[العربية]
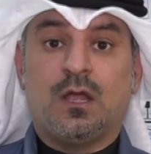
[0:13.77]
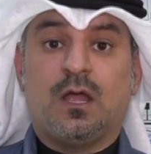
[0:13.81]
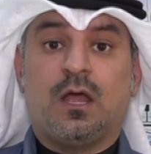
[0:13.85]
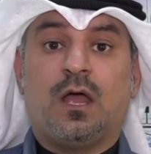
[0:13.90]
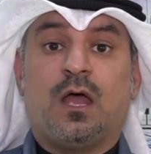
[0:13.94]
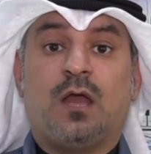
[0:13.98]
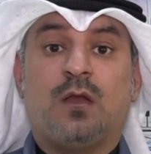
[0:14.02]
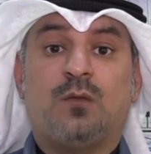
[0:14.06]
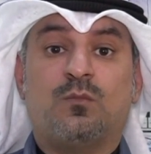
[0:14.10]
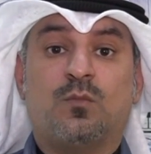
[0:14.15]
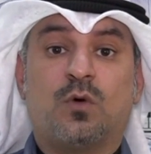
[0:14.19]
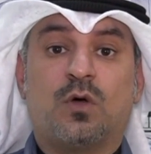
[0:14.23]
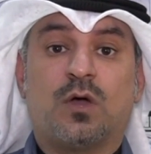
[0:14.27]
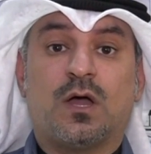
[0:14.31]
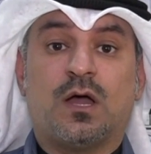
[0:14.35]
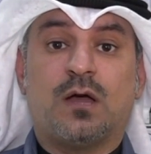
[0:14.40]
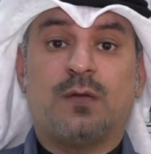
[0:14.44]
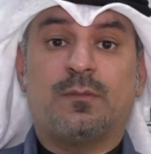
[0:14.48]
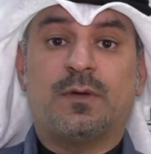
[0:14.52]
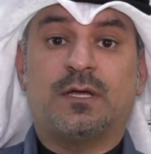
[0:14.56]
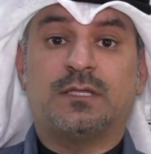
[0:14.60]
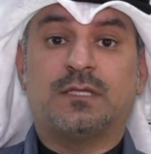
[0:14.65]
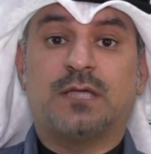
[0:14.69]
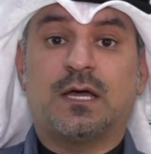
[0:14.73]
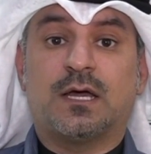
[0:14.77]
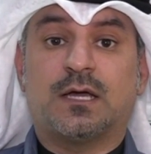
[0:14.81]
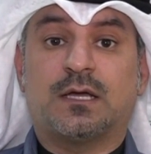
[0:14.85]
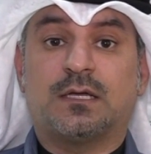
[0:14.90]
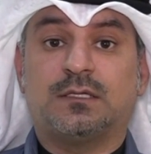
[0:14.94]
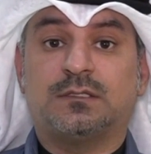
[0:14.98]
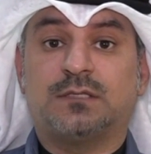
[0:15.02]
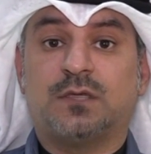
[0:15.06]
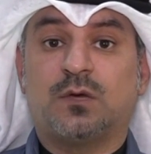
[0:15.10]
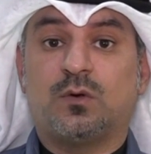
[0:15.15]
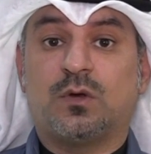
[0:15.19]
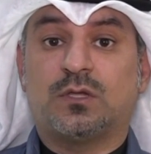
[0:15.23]
المقامه
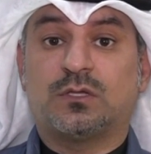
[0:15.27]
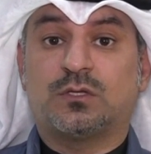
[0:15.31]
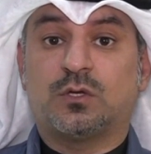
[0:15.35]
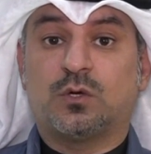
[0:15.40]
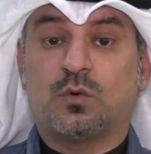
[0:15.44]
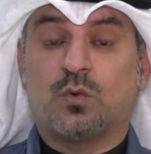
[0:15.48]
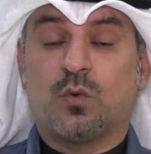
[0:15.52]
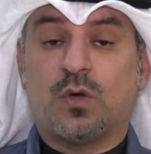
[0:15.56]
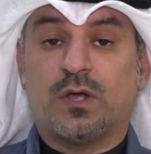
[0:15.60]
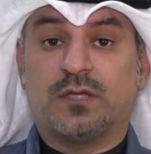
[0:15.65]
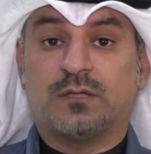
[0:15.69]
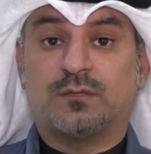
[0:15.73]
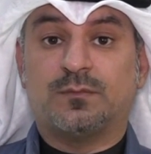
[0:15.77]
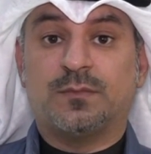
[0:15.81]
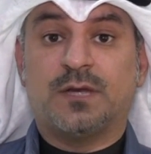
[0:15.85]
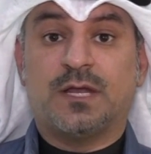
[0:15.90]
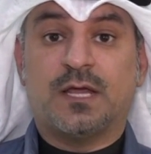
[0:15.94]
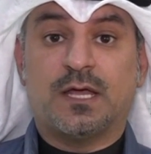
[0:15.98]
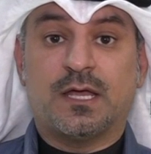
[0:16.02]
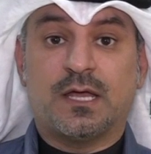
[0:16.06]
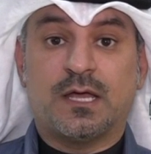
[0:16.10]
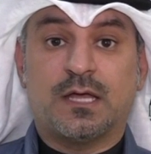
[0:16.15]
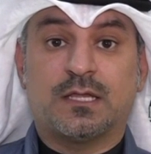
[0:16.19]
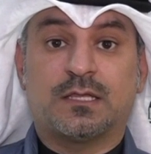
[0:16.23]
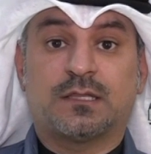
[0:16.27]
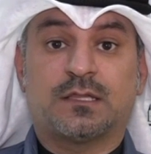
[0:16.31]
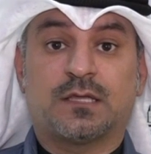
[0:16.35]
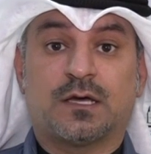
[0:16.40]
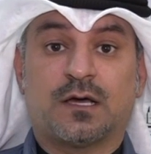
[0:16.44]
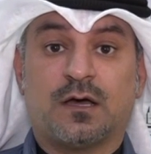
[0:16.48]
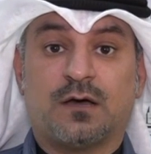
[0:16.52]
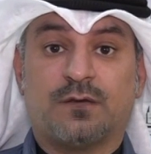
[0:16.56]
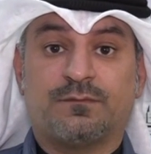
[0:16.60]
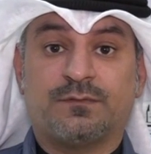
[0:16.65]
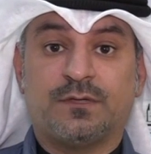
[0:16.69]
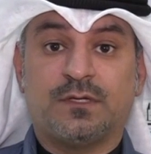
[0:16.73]
داخل دوله الكويت منها
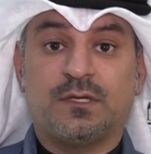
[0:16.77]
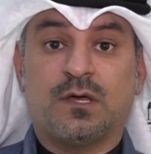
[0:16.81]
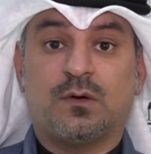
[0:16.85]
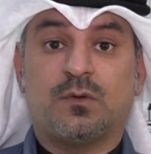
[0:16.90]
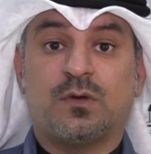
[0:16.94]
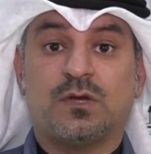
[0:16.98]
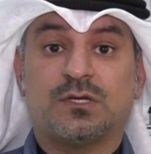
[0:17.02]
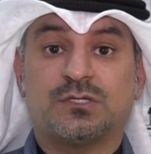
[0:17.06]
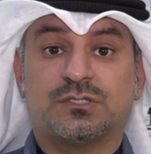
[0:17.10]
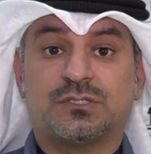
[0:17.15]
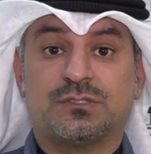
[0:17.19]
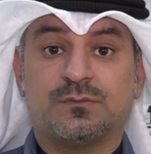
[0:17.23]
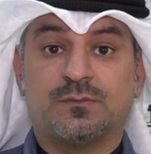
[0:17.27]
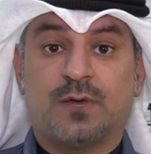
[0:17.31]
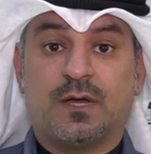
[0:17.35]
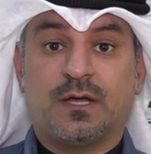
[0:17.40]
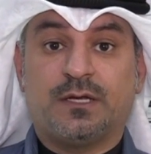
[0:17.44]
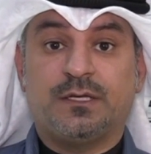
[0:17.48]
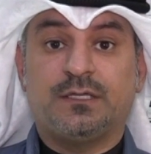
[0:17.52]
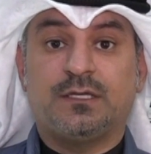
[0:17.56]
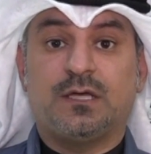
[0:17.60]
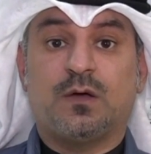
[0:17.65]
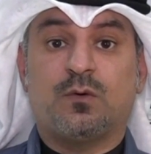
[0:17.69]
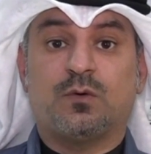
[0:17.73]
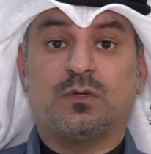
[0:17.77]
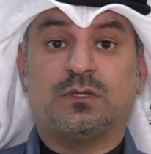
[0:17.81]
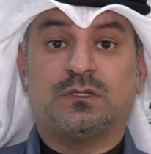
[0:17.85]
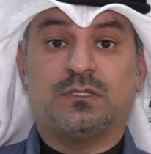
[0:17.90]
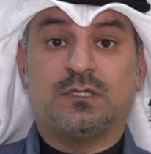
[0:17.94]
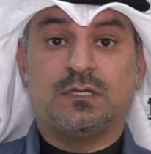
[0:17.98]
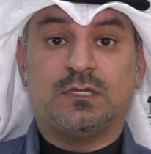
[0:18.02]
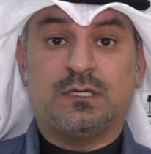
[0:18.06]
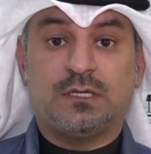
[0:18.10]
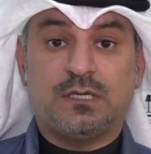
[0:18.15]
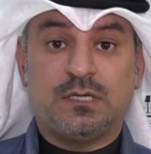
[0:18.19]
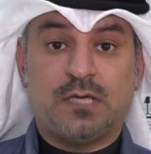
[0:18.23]
الثقافيه والاجتماعيه
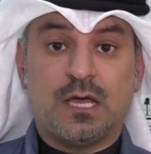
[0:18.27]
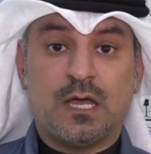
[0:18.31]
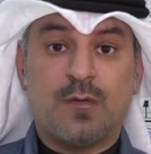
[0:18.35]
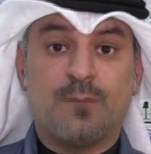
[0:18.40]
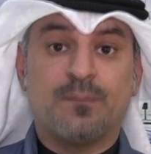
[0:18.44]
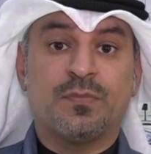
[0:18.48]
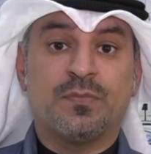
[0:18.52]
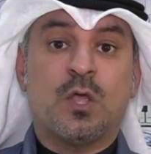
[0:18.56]
والدينيه